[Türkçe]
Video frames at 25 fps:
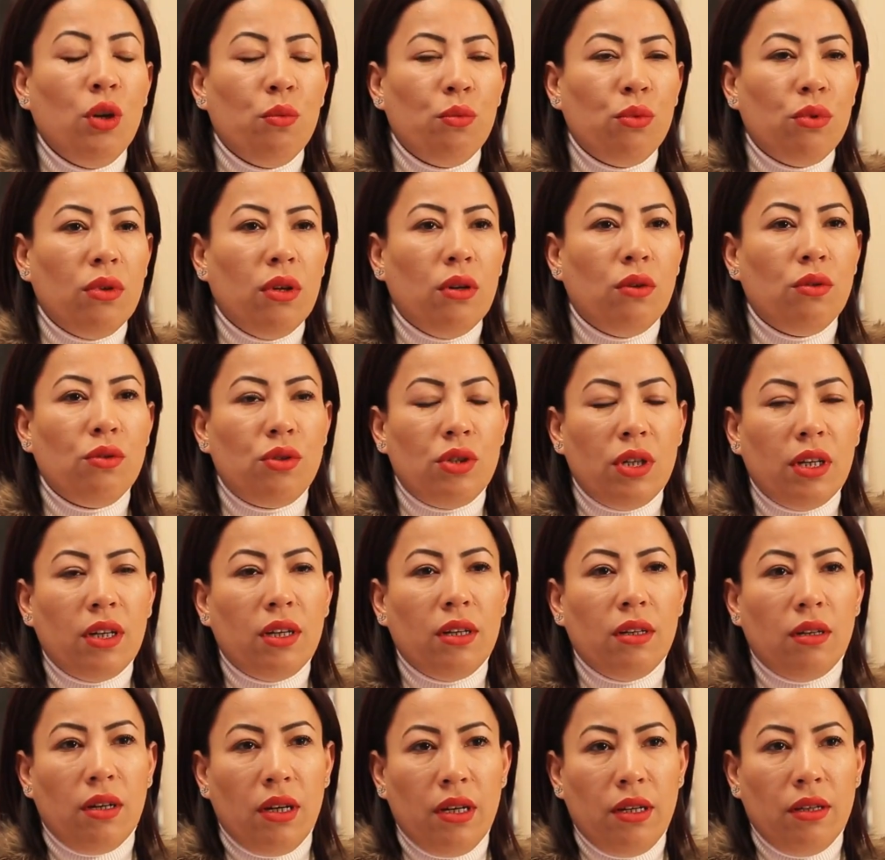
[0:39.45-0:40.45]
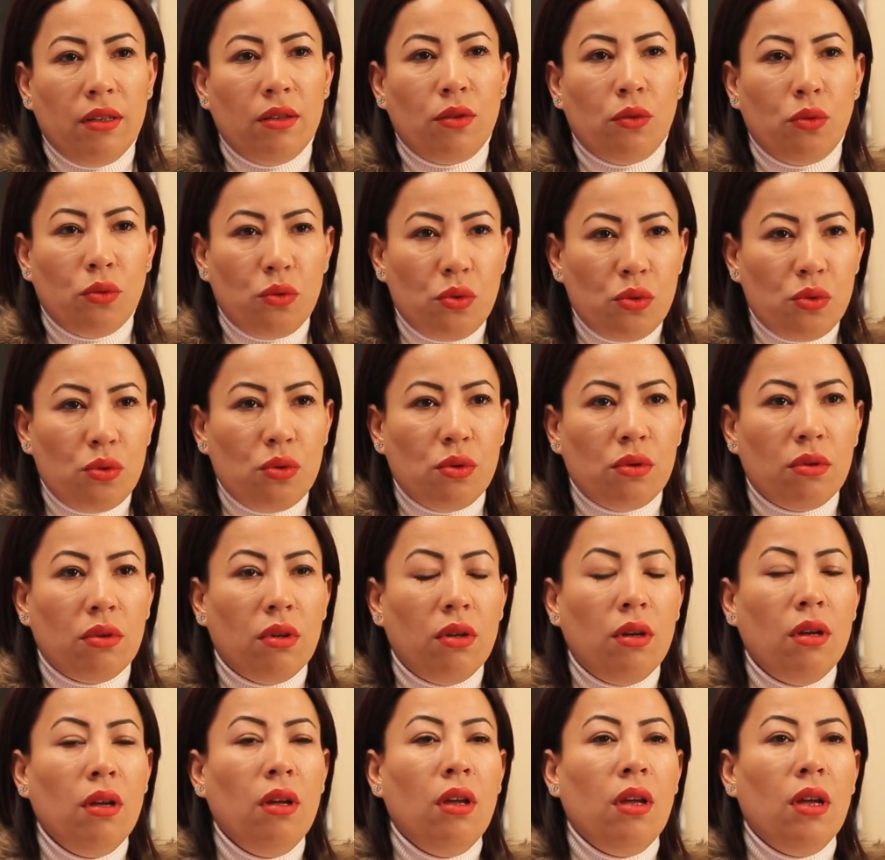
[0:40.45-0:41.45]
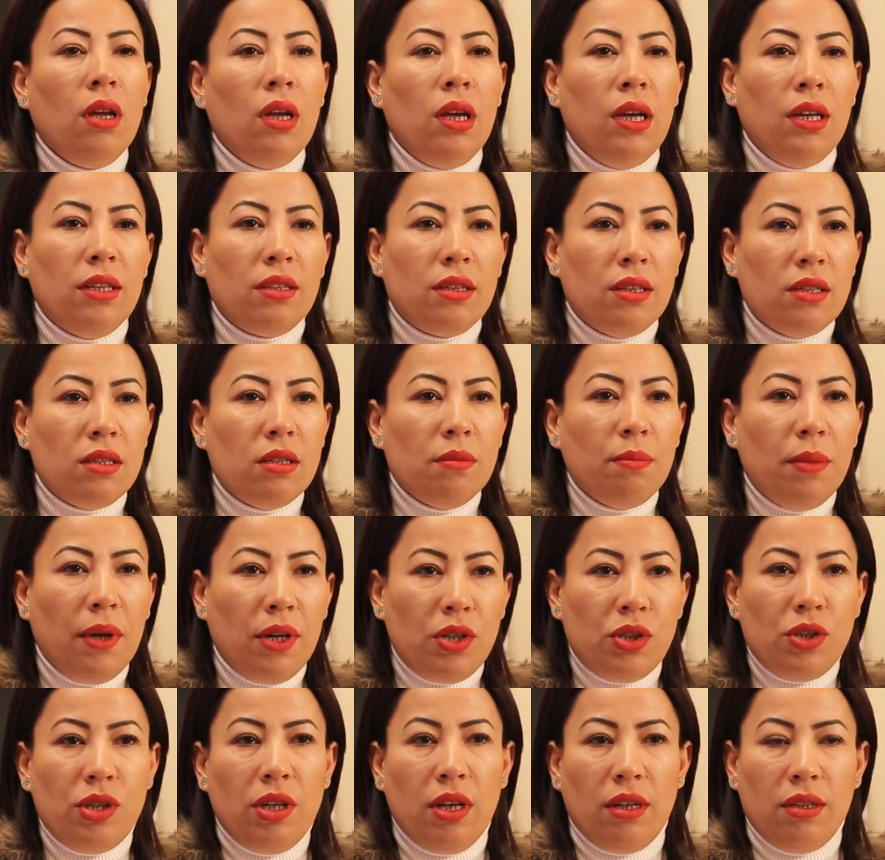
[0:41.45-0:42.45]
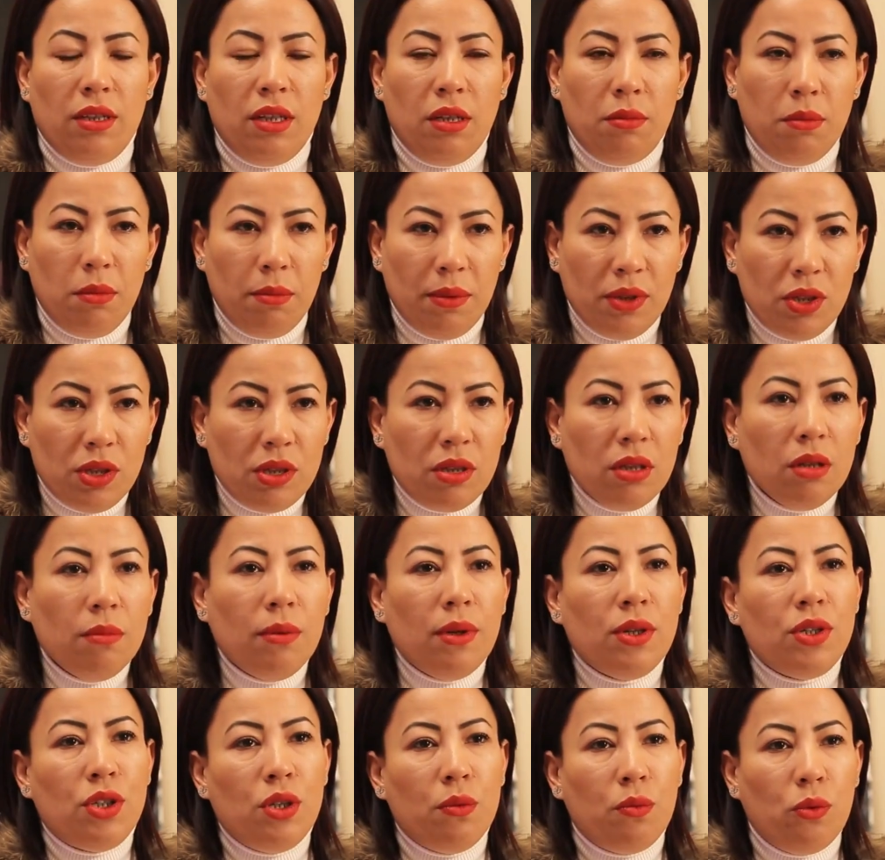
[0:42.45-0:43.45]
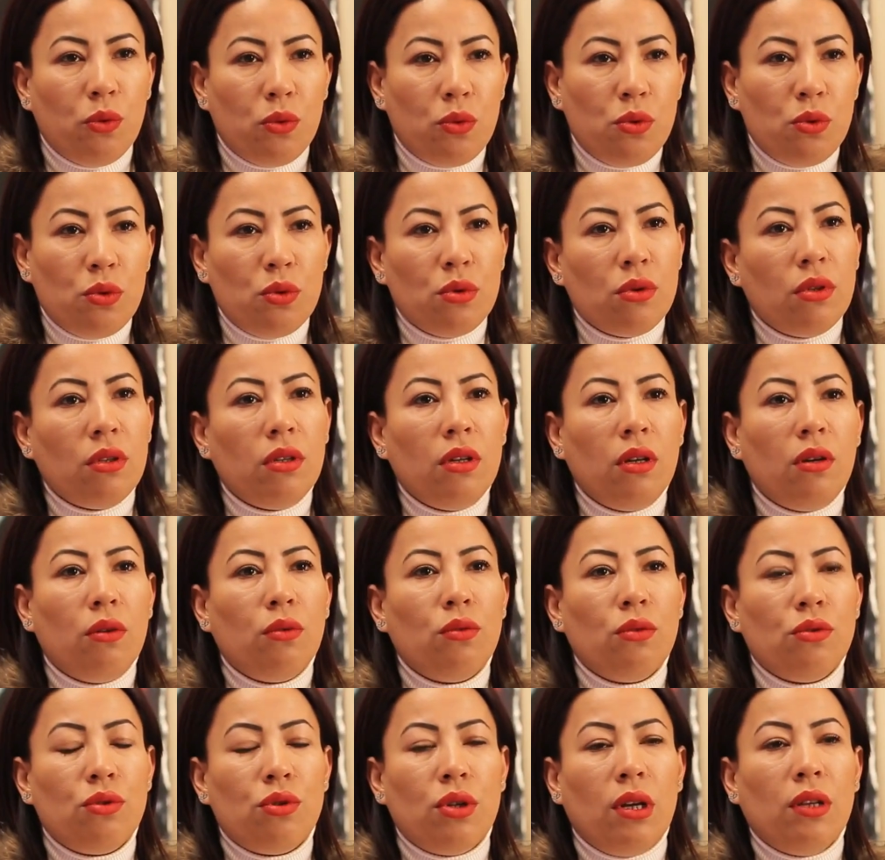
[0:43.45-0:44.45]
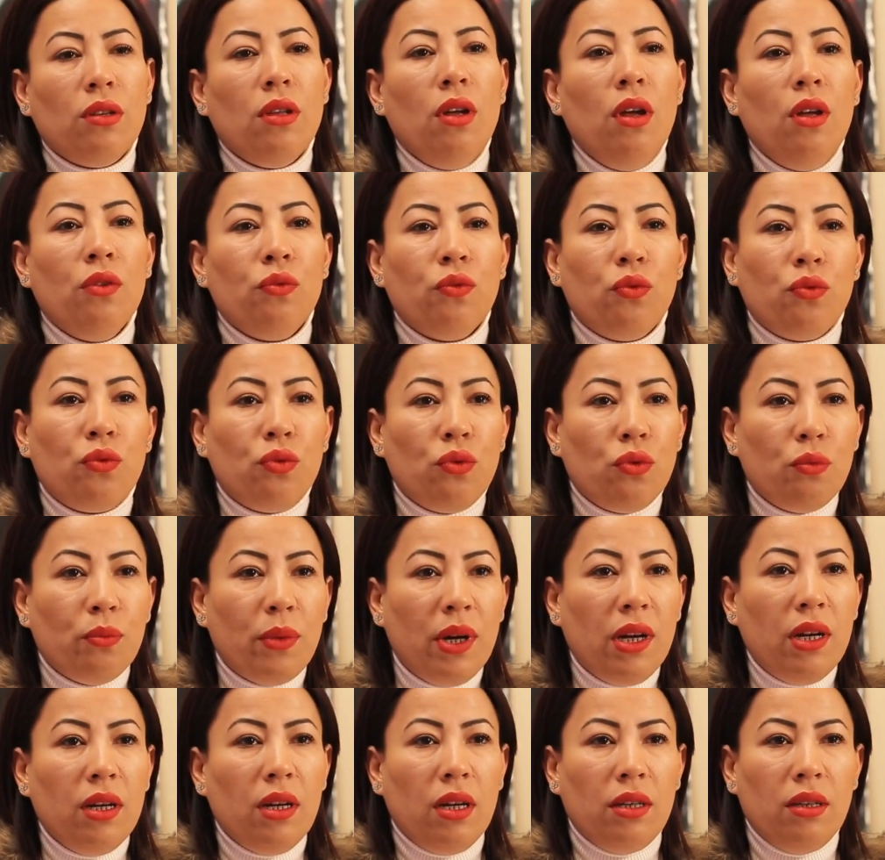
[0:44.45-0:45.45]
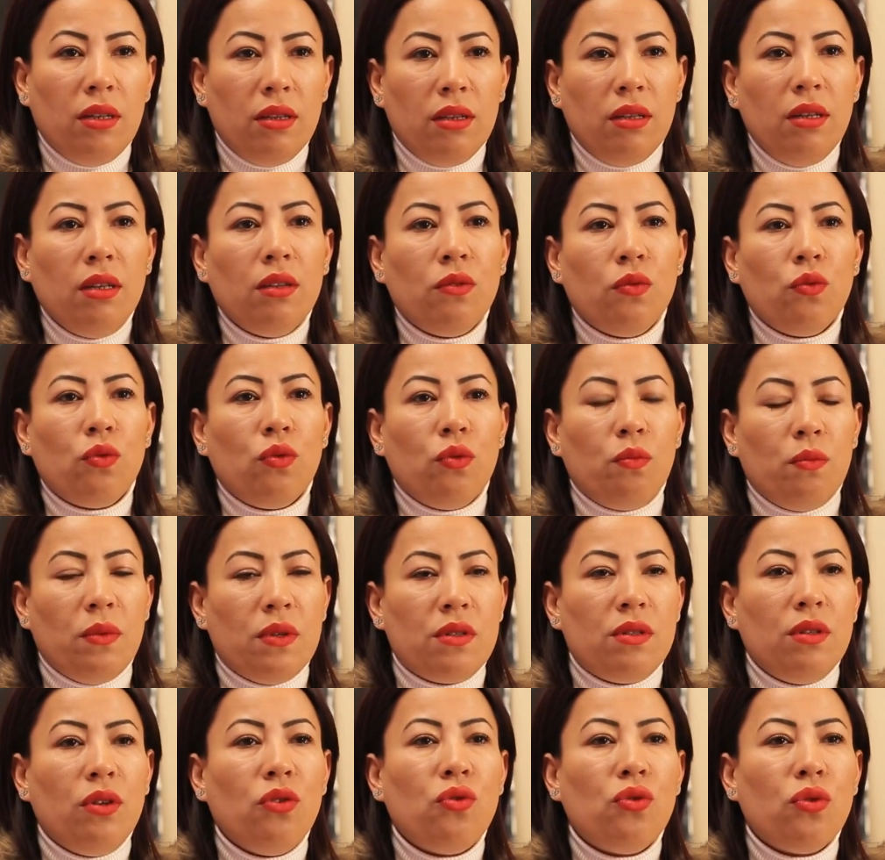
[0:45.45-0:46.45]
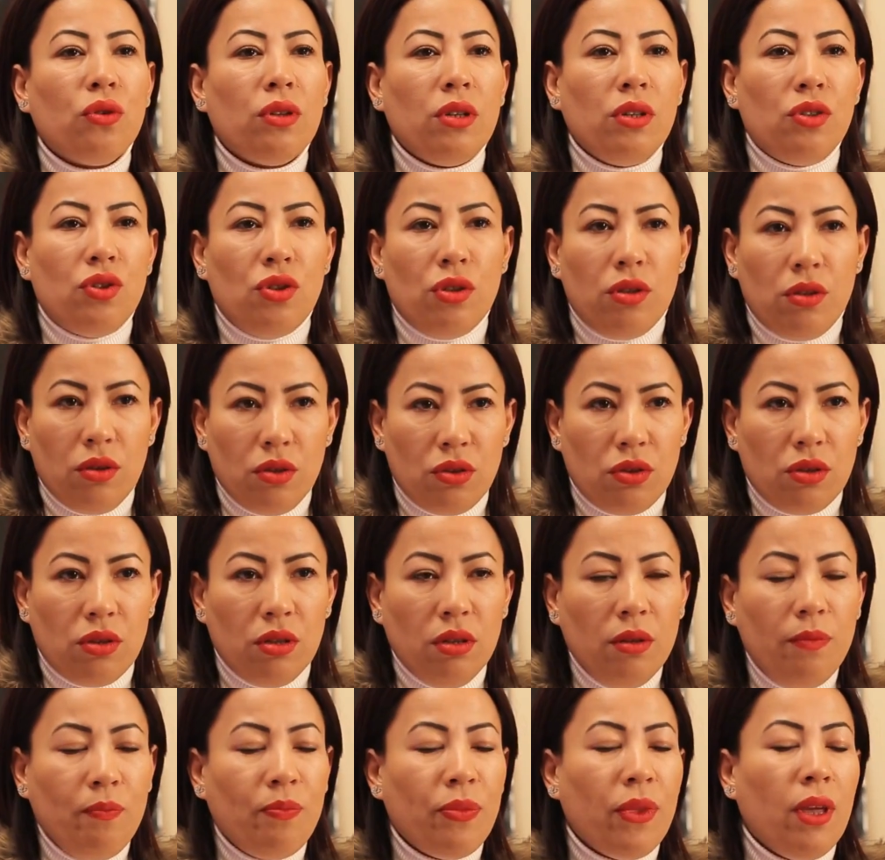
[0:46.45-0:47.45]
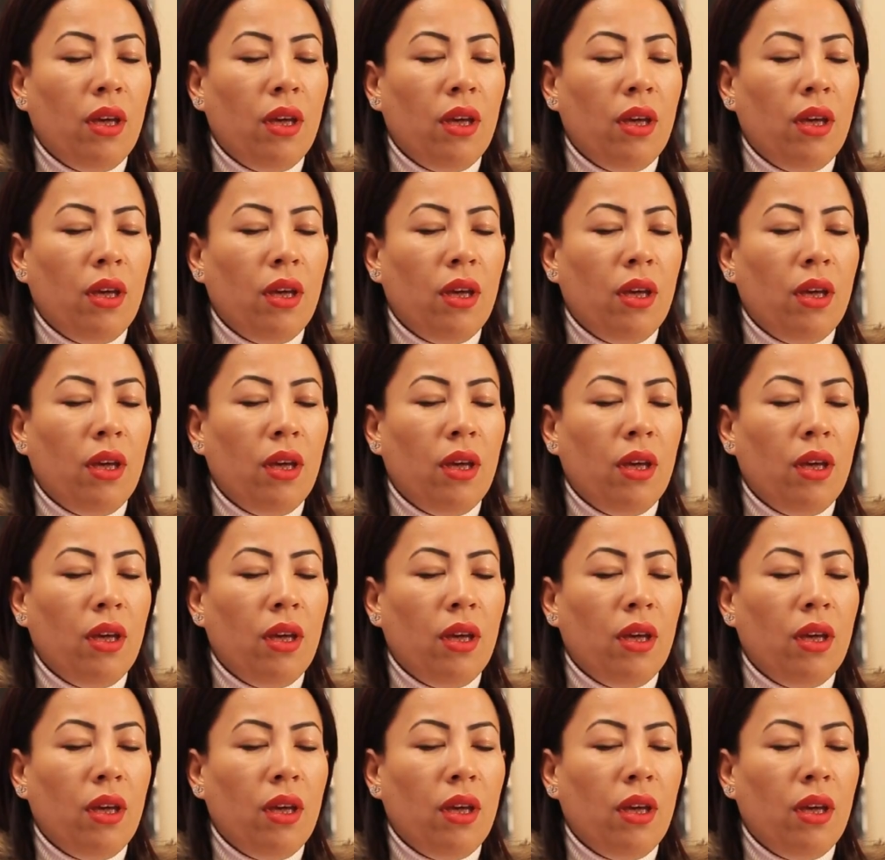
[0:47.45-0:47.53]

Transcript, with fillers: Bu da Ocak ayının 30'unda etkisi başlayan 25'inde başlayıp 30'unda da oluşan tutulmayla yılın ilk tutulmasıyla çok içi dıştı.